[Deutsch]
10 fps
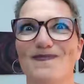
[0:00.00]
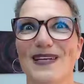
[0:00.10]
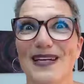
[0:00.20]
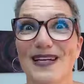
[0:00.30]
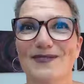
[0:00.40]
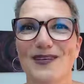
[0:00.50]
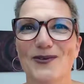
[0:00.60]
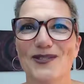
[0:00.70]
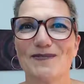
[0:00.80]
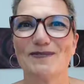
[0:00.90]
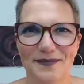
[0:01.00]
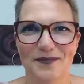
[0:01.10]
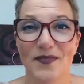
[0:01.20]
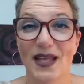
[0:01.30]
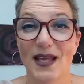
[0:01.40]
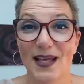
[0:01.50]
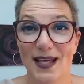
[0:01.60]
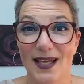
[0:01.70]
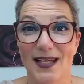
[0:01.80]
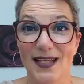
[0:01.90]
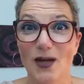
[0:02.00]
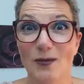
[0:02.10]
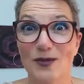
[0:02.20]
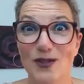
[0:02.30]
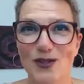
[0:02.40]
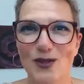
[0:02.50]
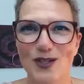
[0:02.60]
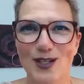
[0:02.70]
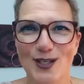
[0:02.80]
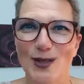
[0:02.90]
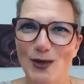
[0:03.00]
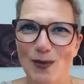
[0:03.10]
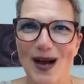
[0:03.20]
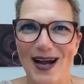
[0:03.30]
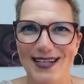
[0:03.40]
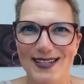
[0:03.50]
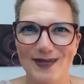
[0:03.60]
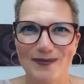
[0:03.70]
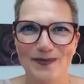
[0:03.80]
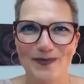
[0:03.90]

Legen wir los. Hier kommt Schlüssel Nummer eins.